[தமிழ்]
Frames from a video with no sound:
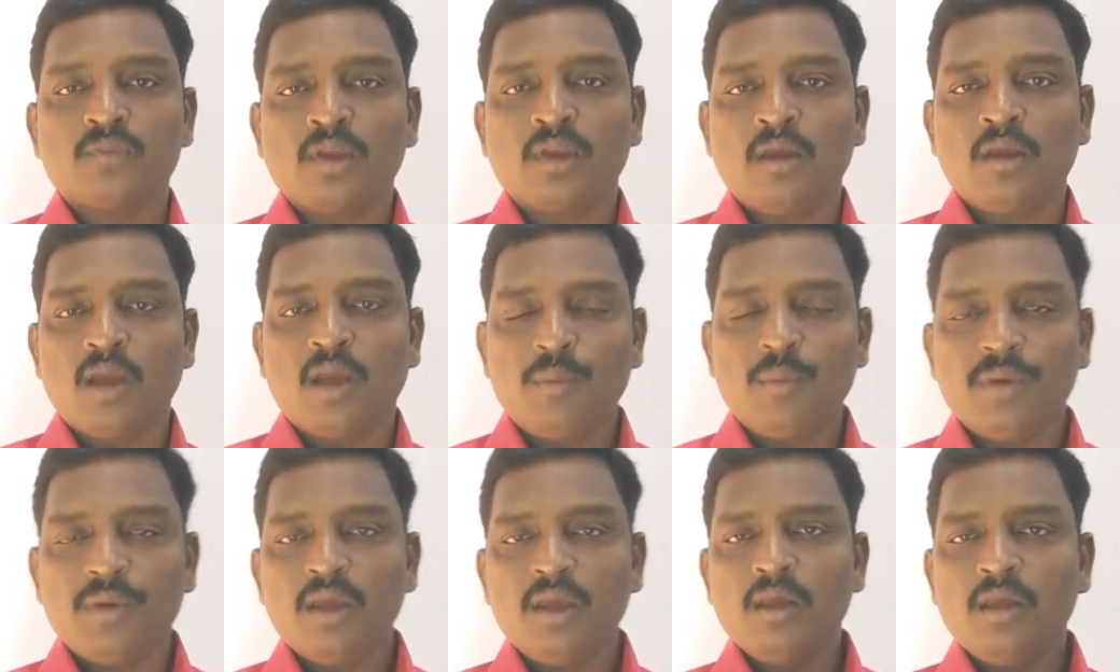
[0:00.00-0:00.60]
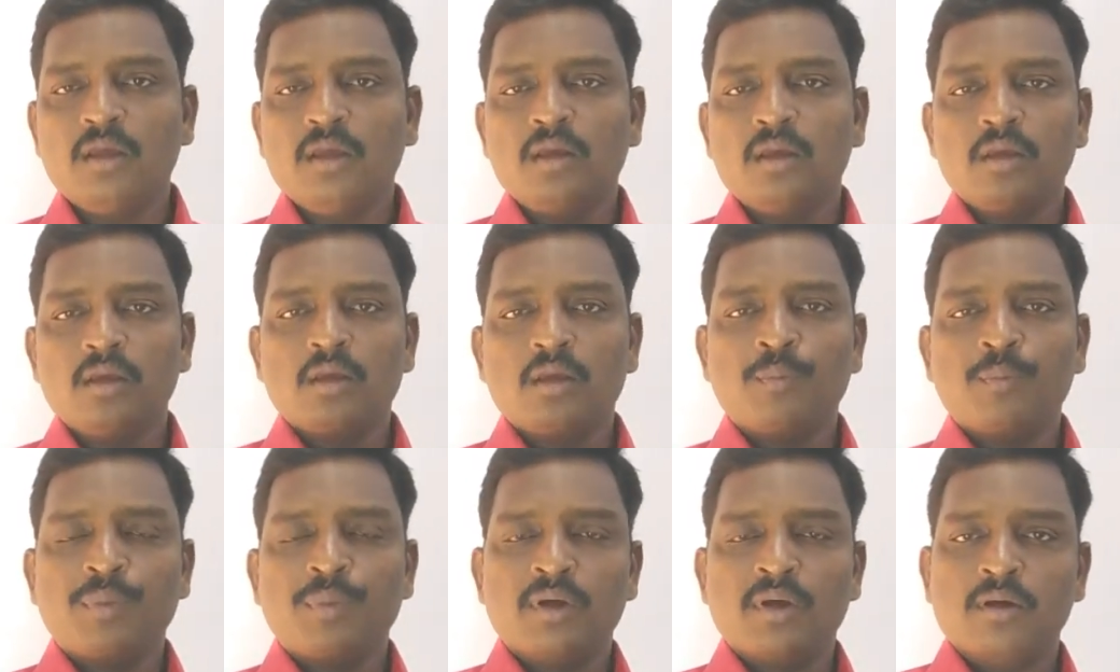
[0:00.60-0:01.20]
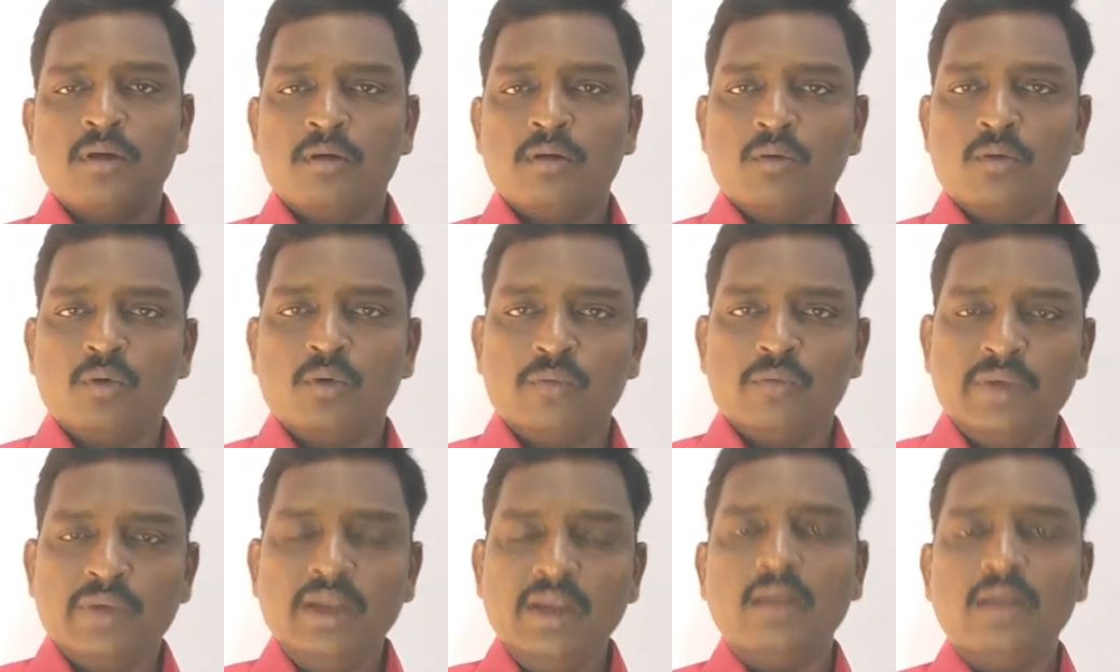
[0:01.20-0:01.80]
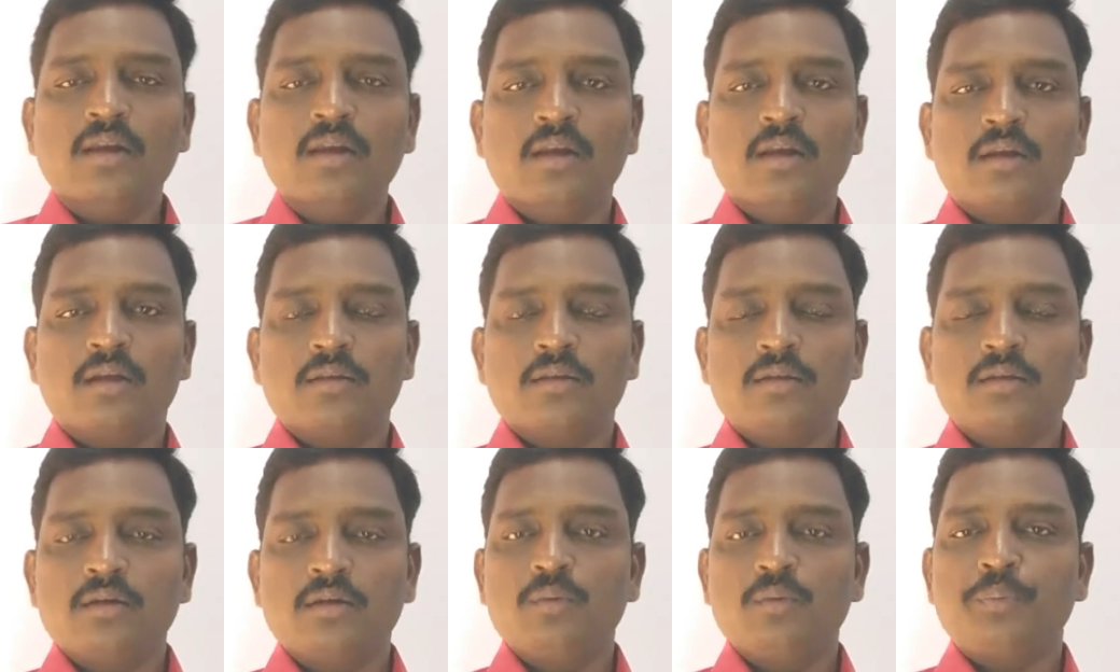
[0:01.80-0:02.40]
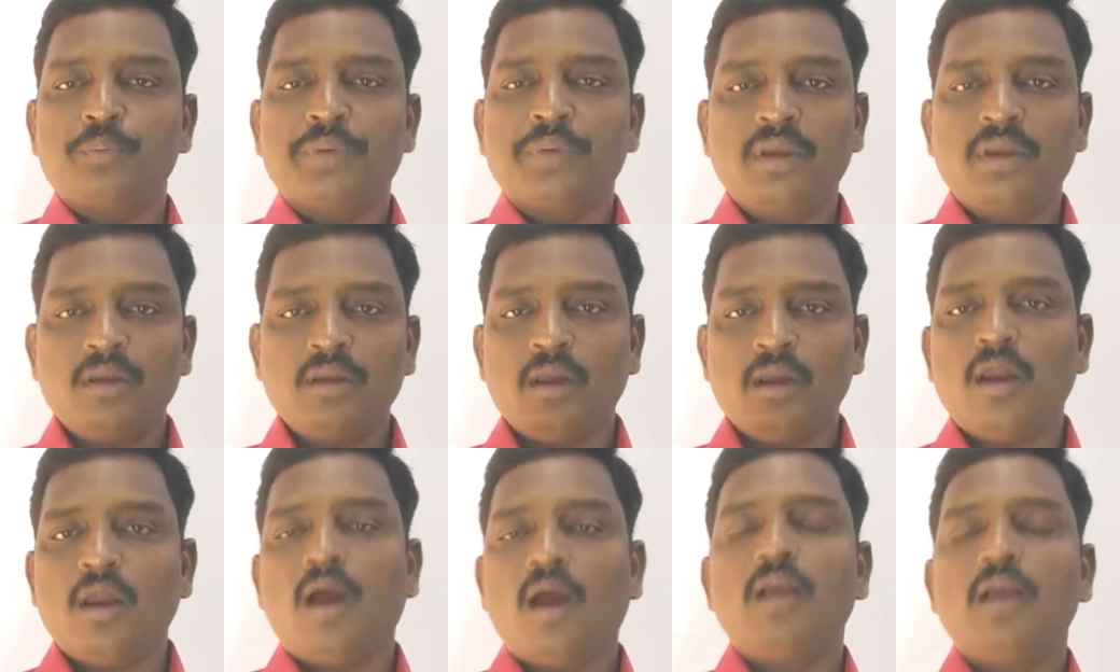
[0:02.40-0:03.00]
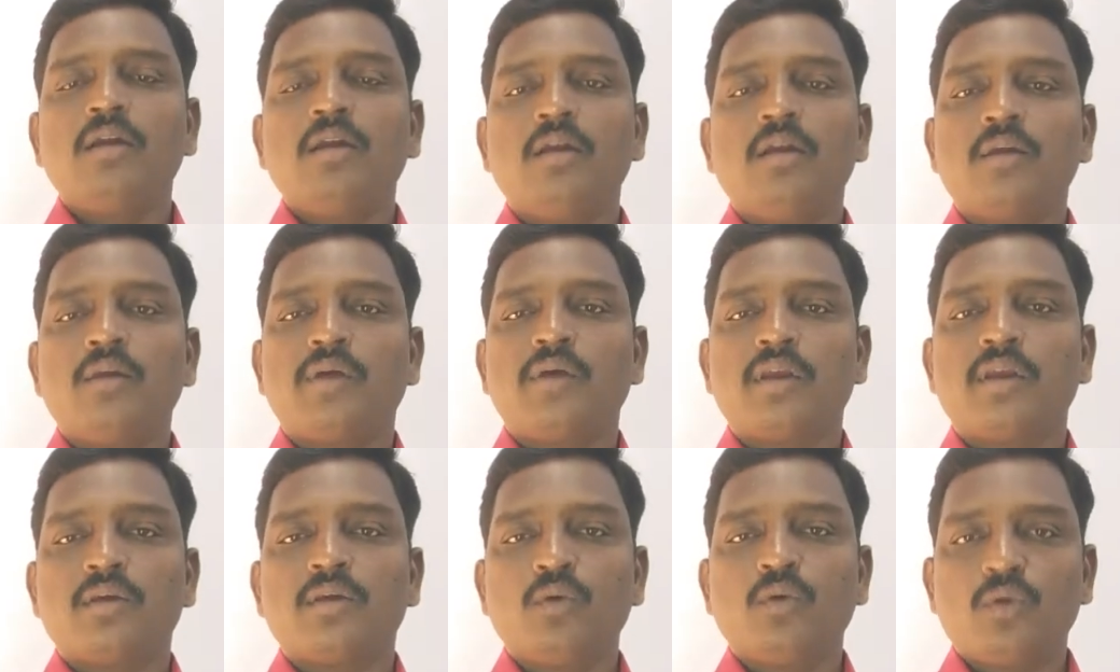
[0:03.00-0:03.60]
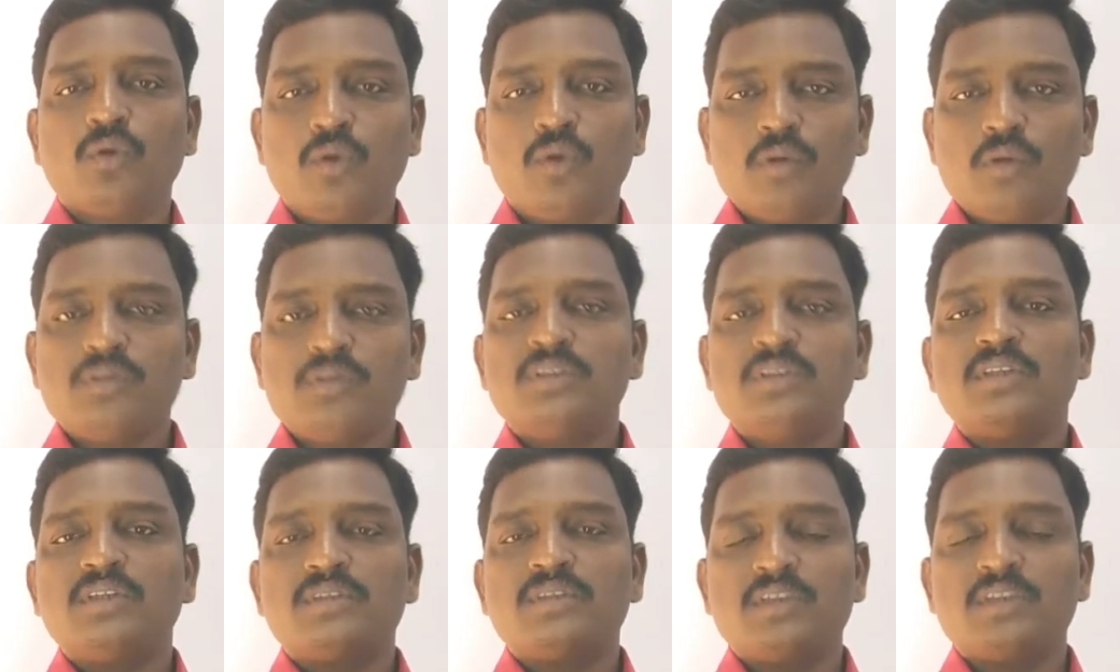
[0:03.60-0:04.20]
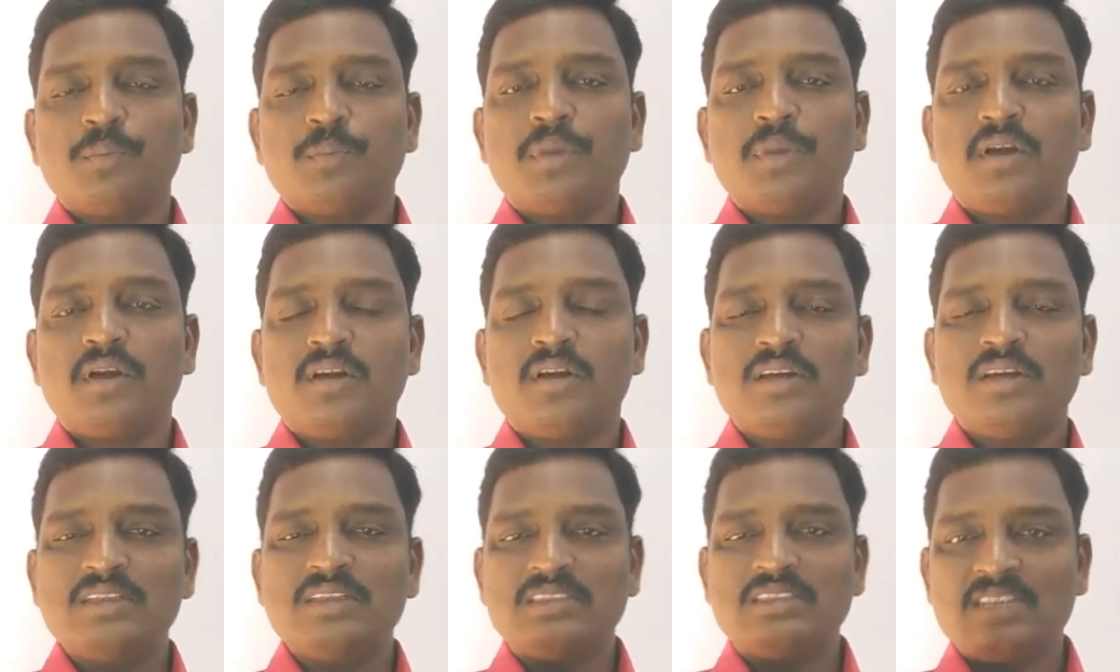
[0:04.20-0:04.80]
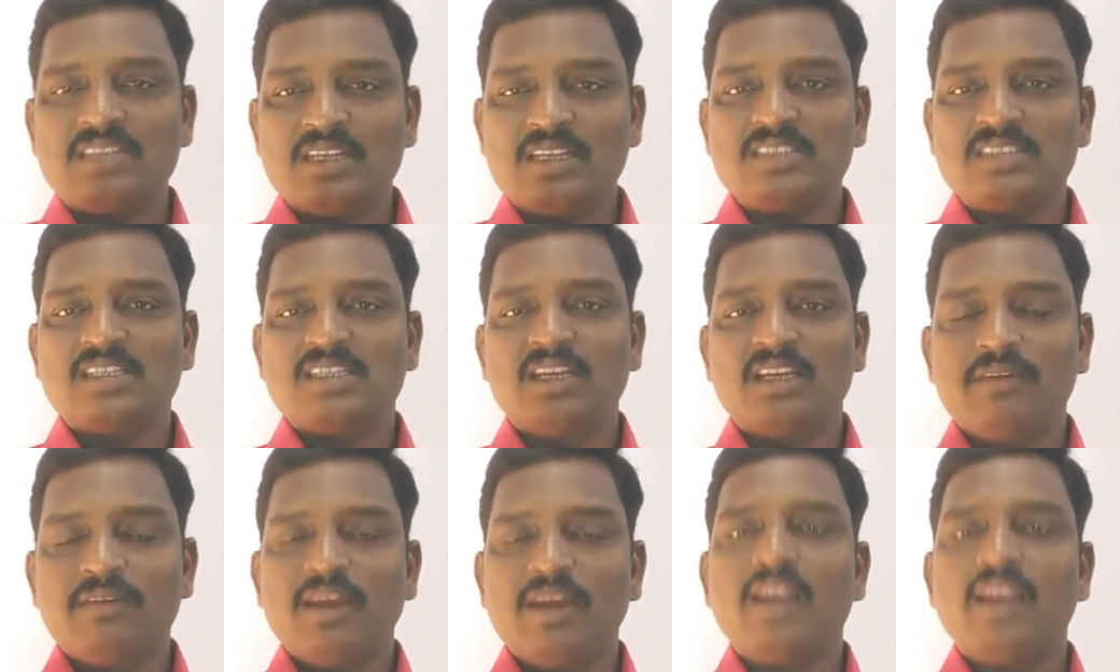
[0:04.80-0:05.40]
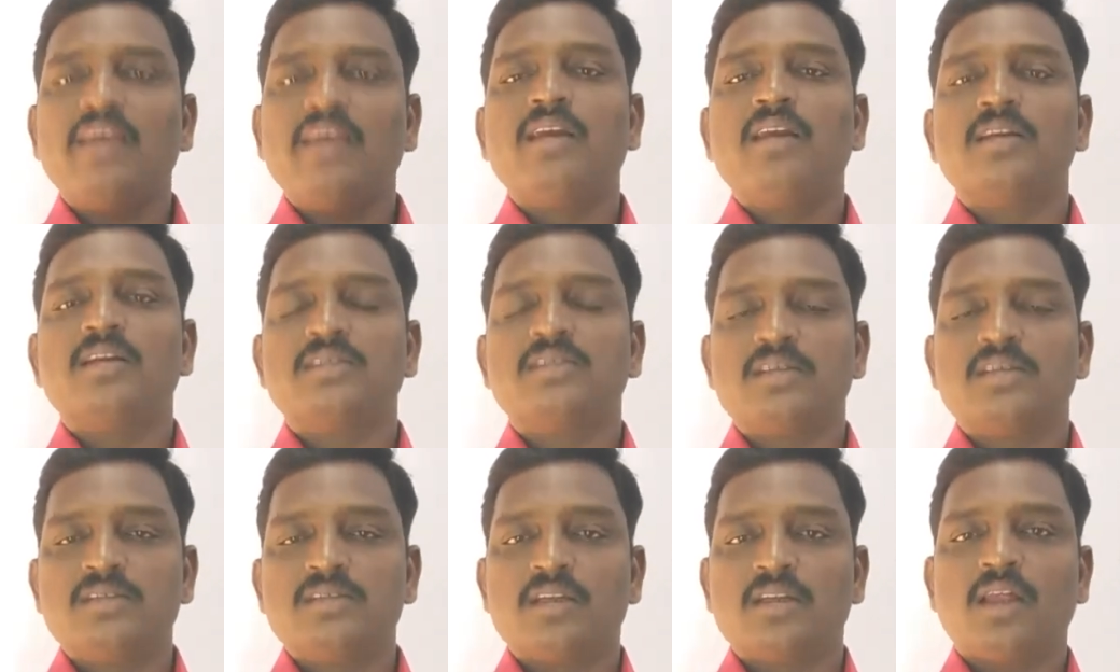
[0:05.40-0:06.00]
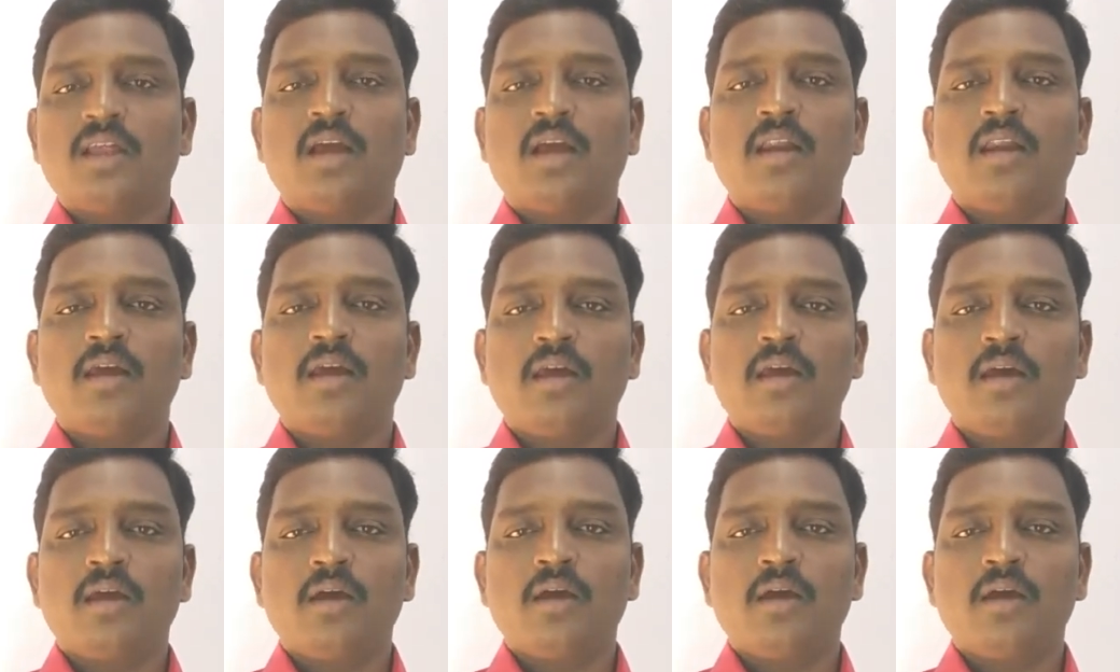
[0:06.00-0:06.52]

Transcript: அப்போ இப்போ ஒரு வீட்டிலிருந்து பெரிய நாடுகள் வரைக்கும் உணர்ச்சி வசப்பட்டு சின்ன சின்ன வேலைகளை செஞ்சதால்